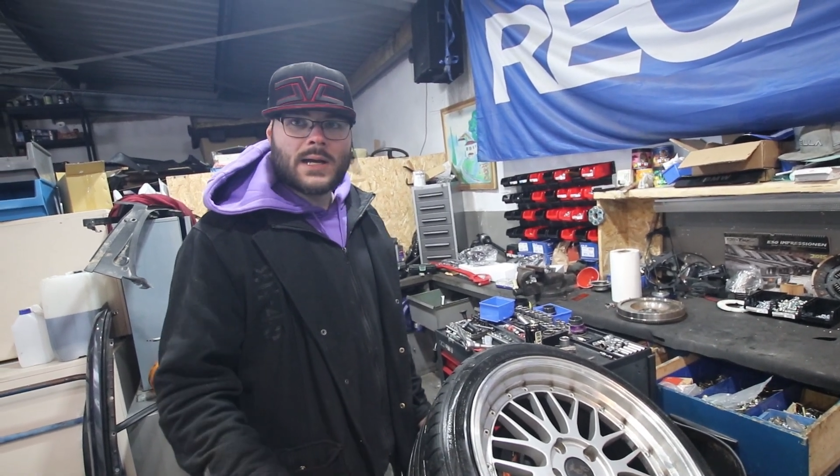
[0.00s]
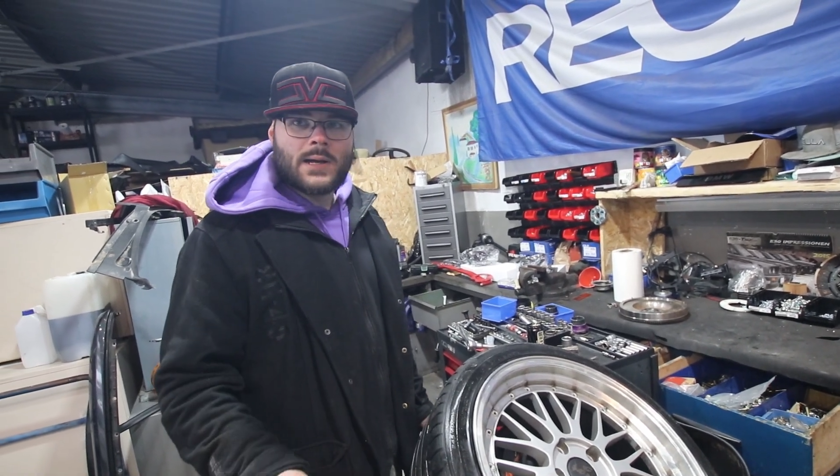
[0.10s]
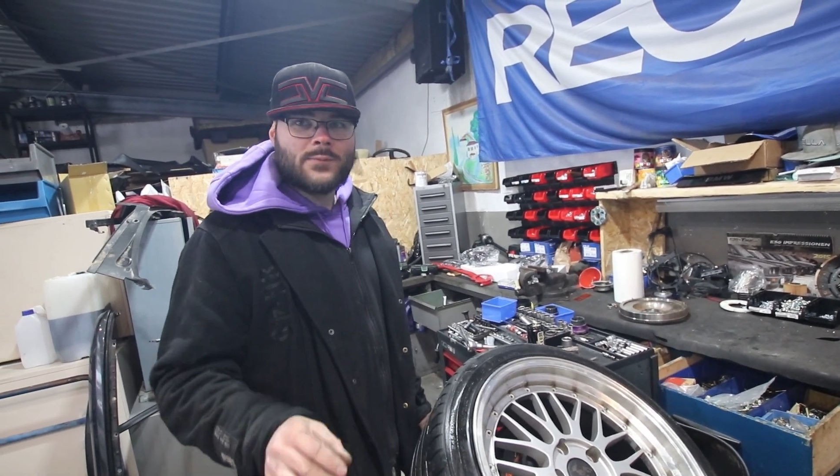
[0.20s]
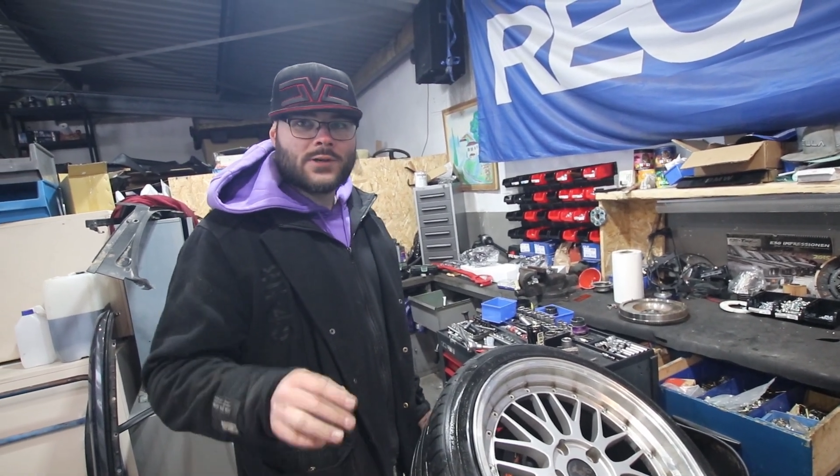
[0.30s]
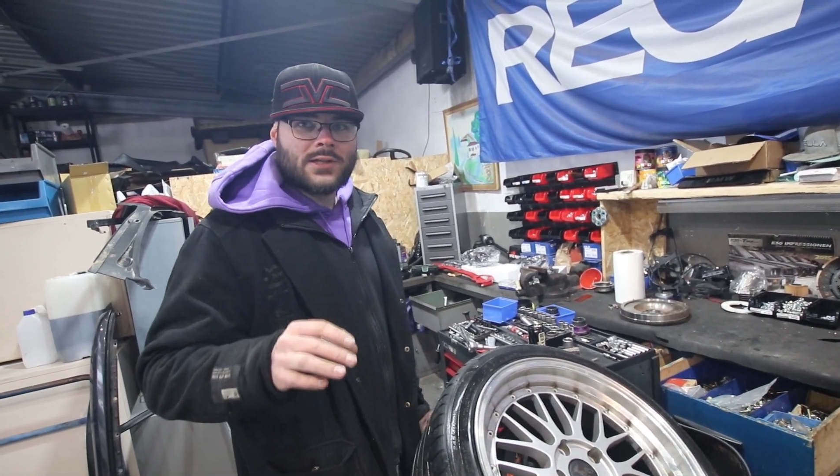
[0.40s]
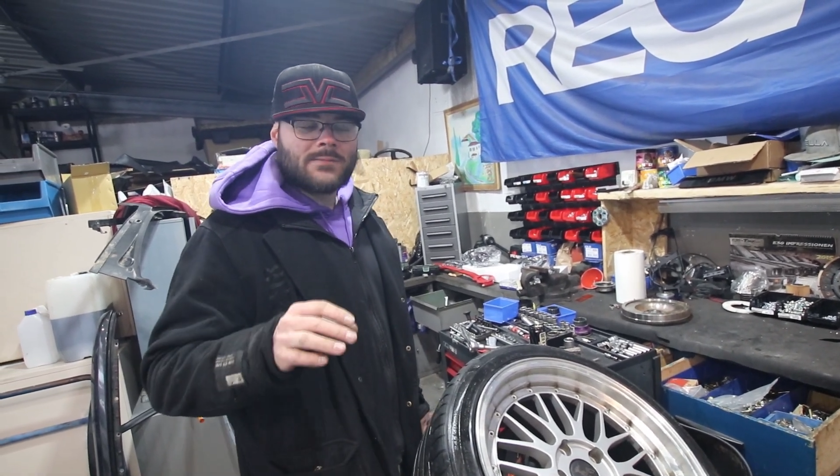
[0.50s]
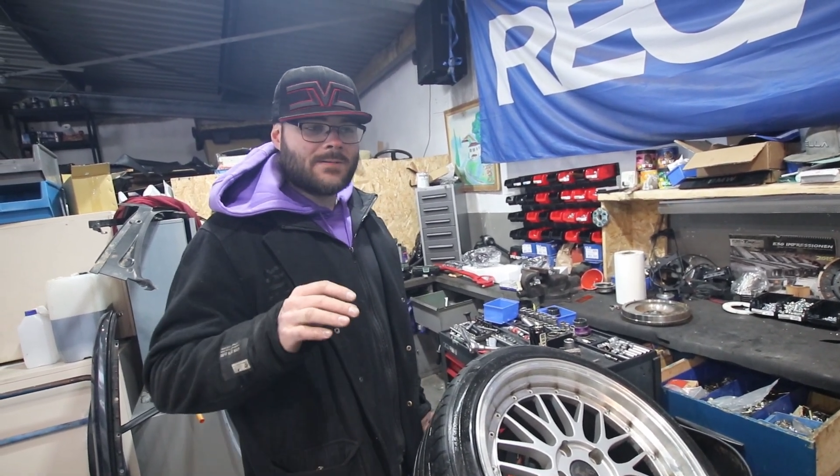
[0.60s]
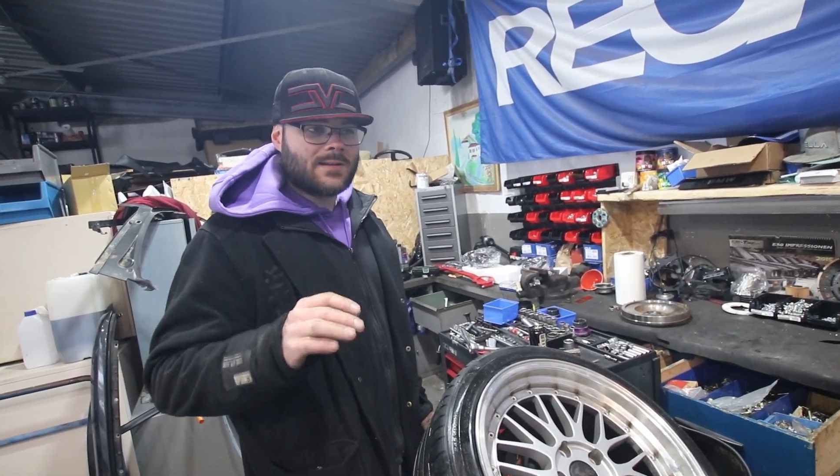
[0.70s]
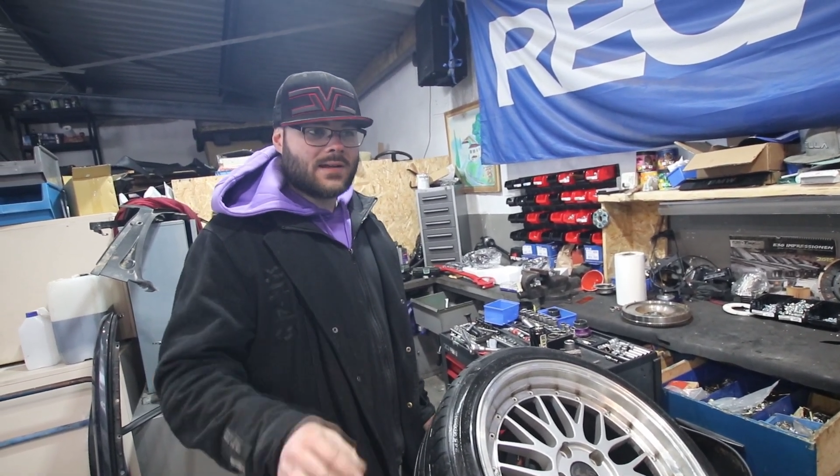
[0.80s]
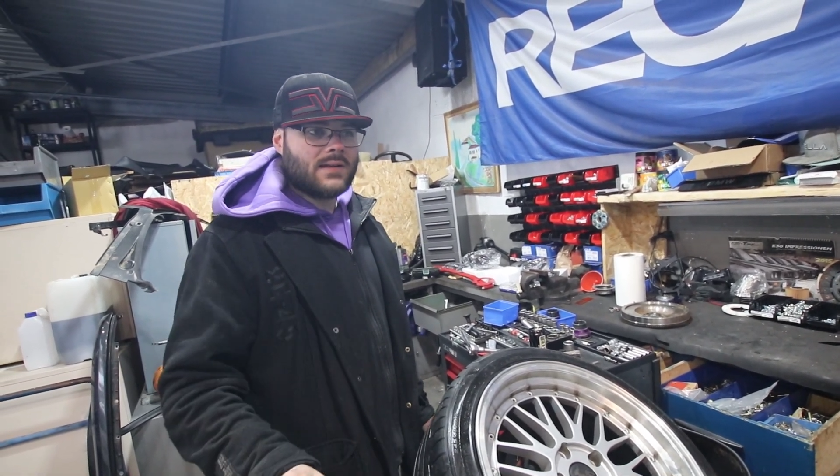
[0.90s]
man einfach nicht,
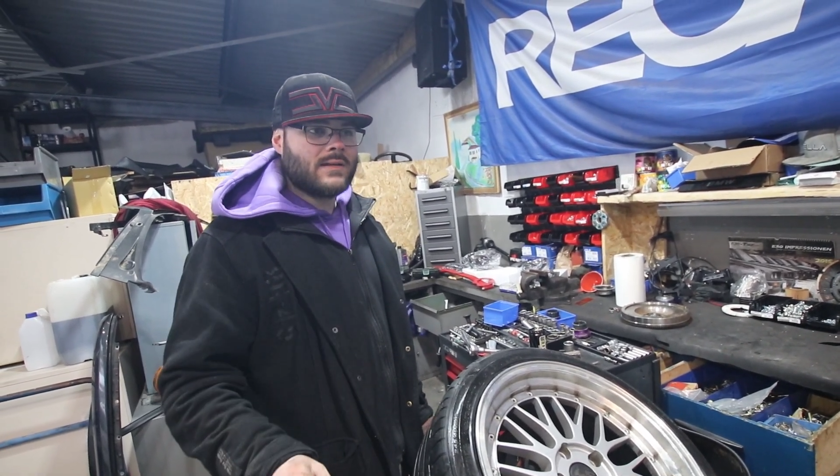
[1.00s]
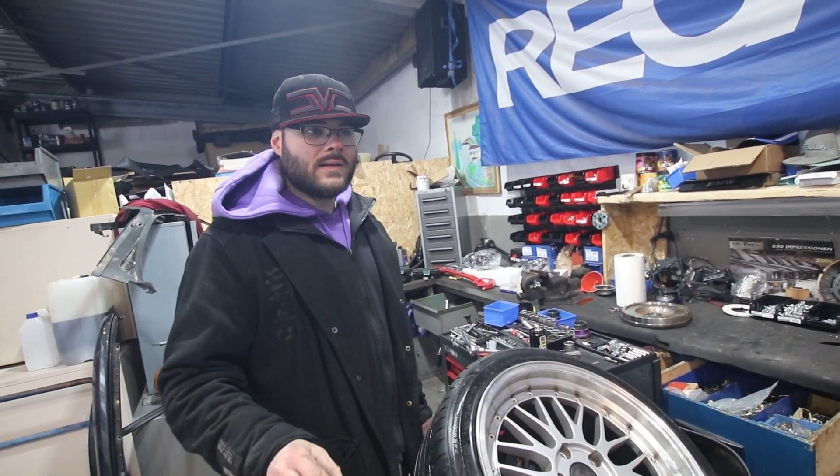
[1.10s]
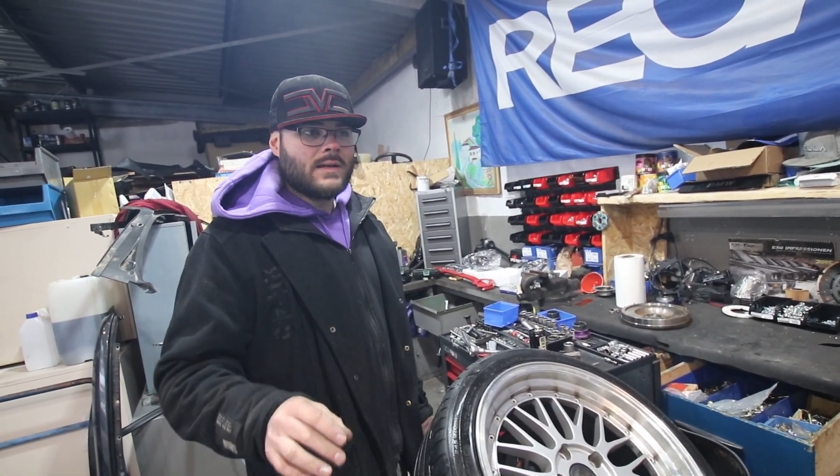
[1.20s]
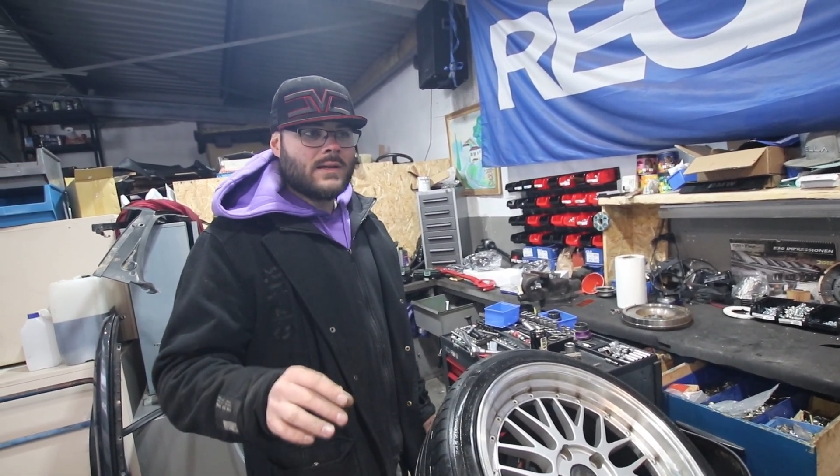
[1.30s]
weil dann